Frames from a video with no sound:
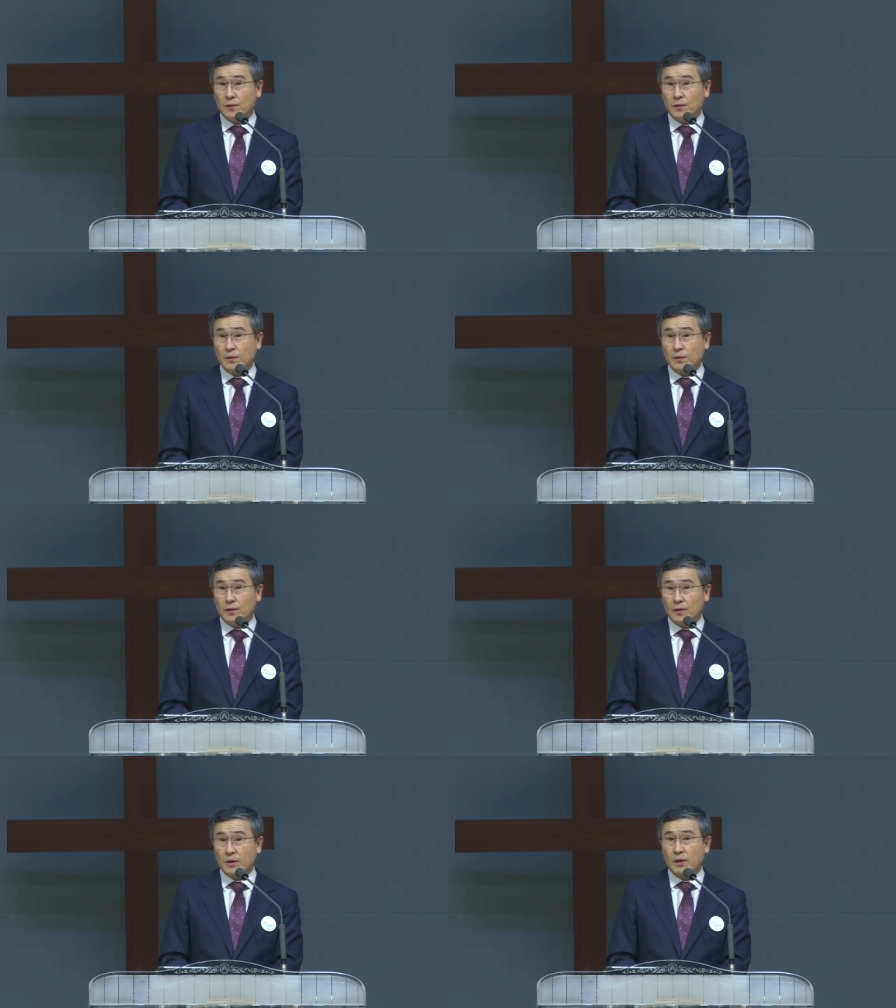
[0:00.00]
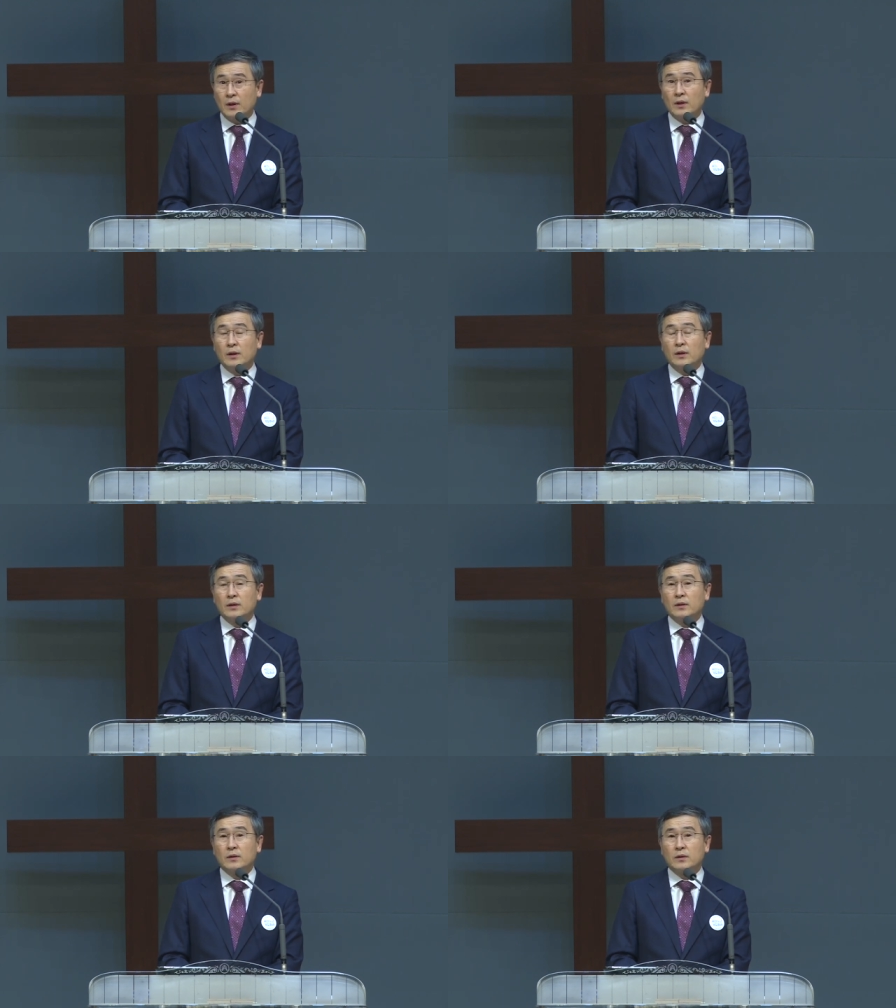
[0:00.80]
그러니까
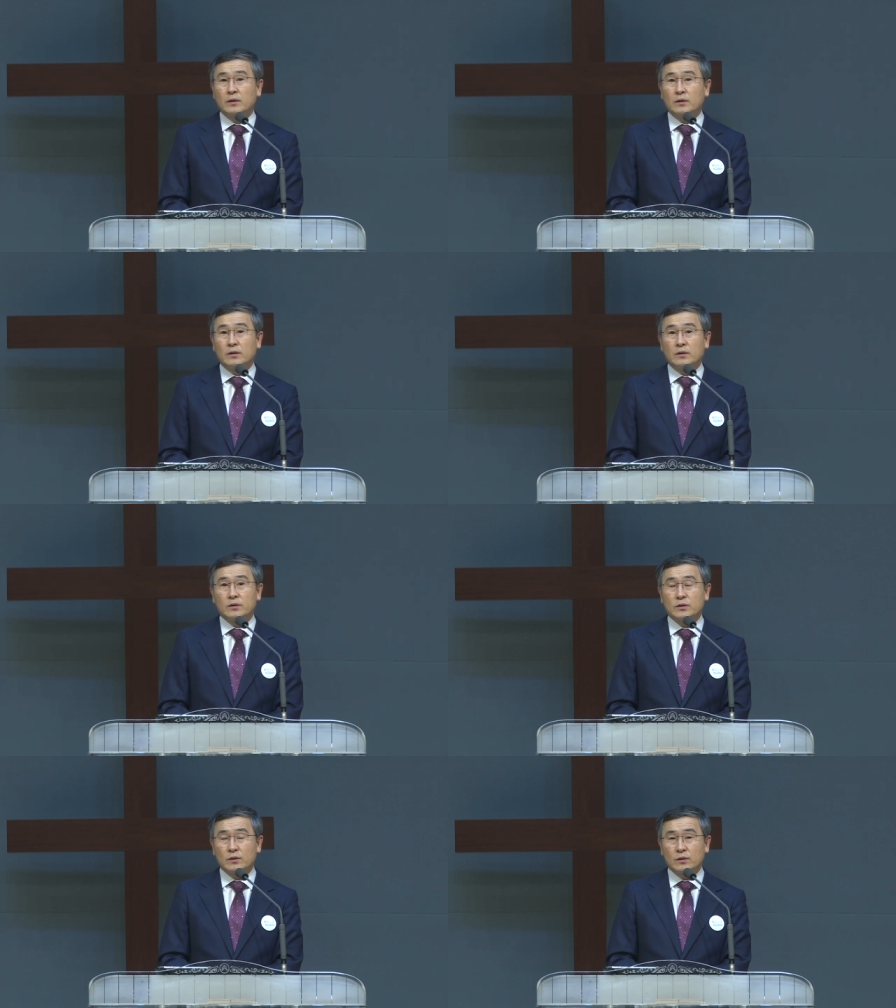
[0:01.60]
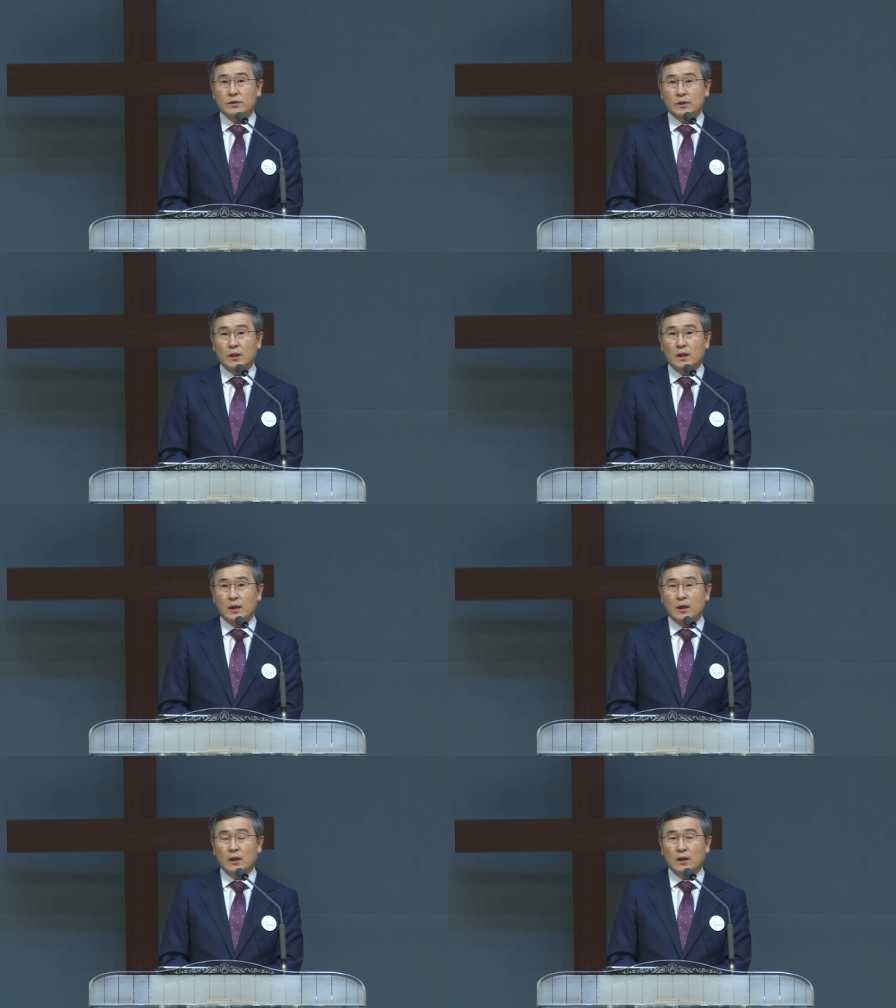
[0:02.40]

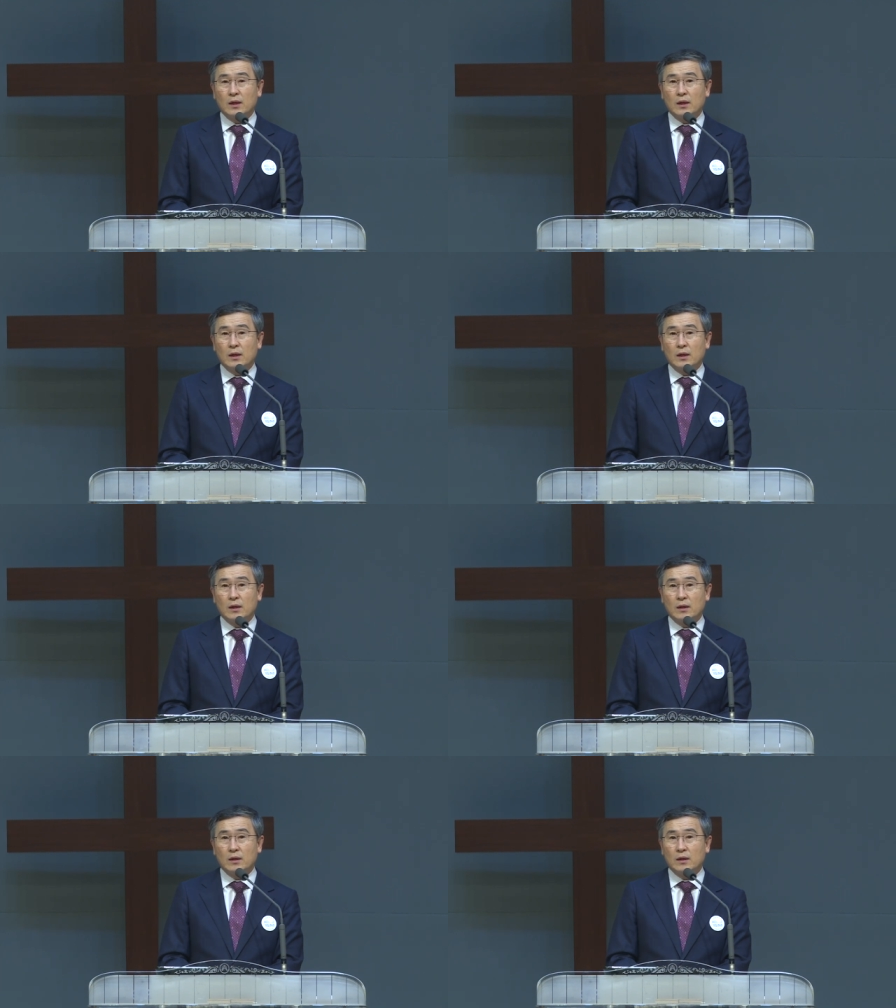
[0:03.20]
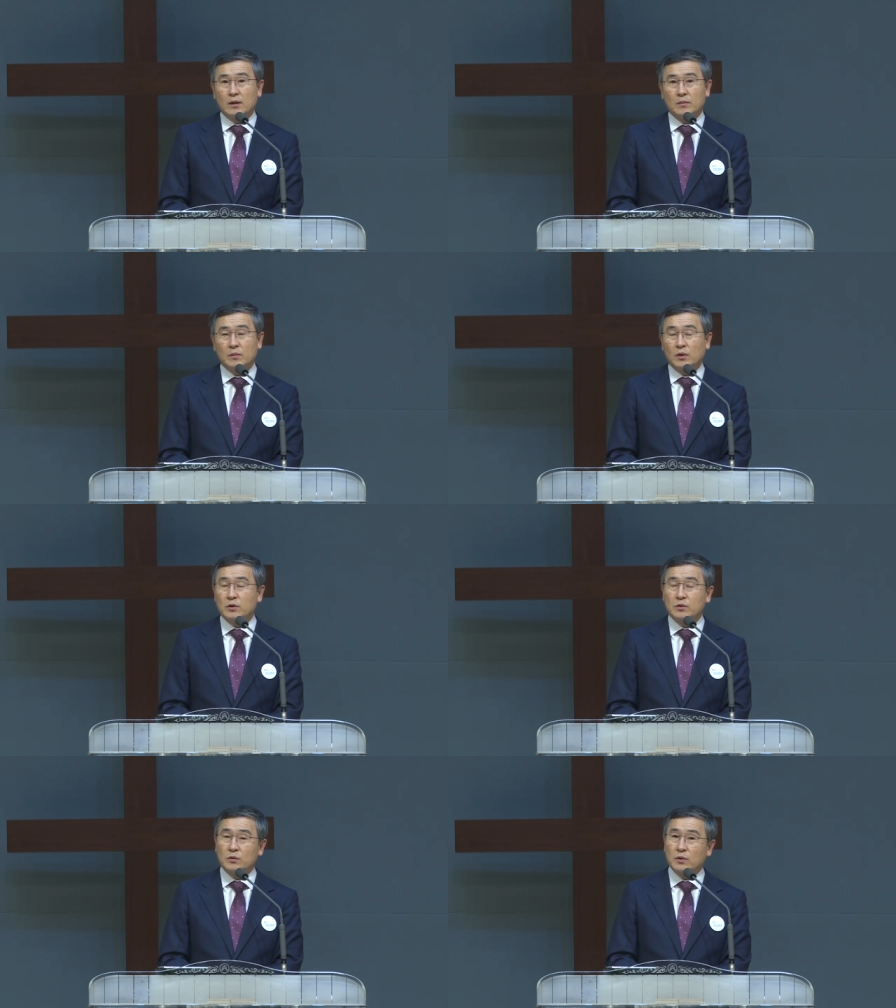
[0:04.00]
서른이나 그
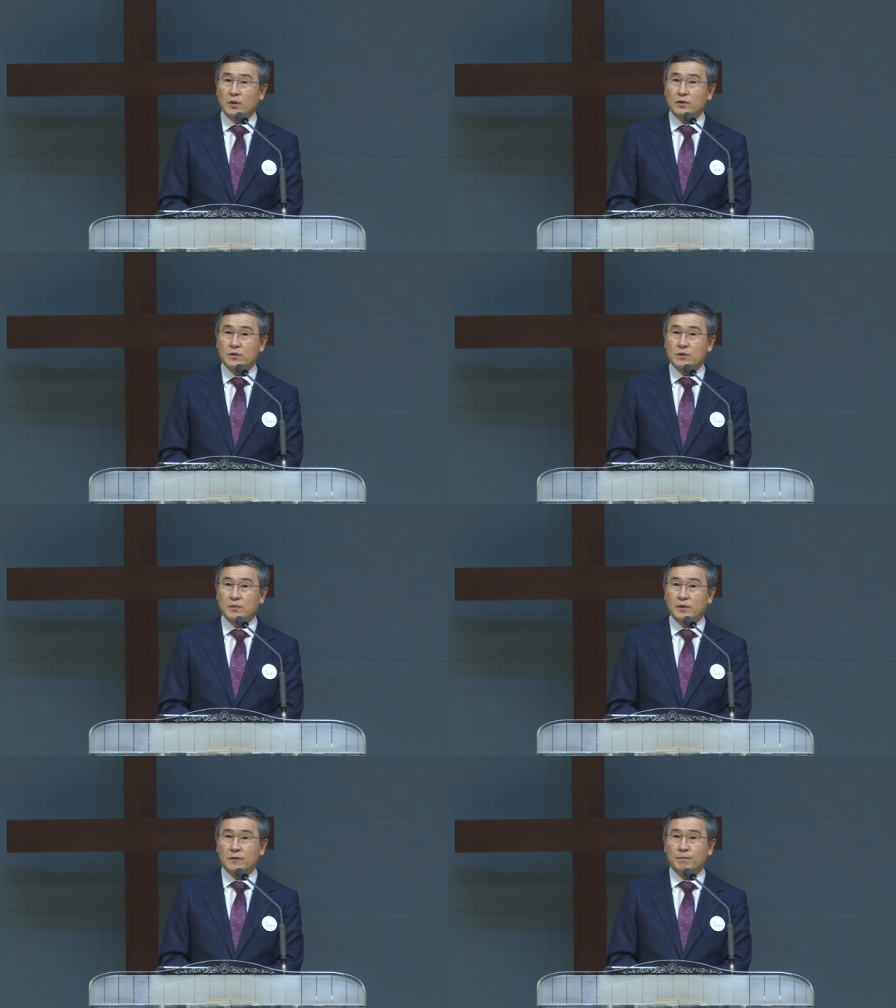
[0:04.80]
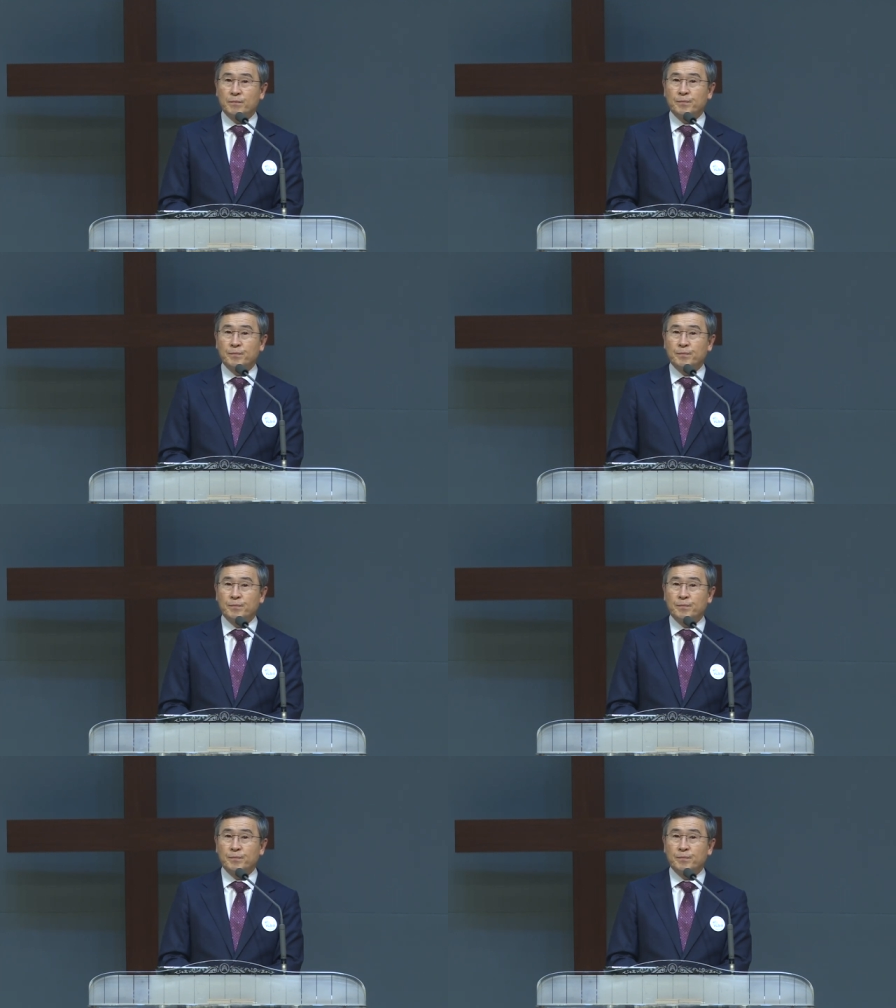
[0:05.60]
정도 되었으면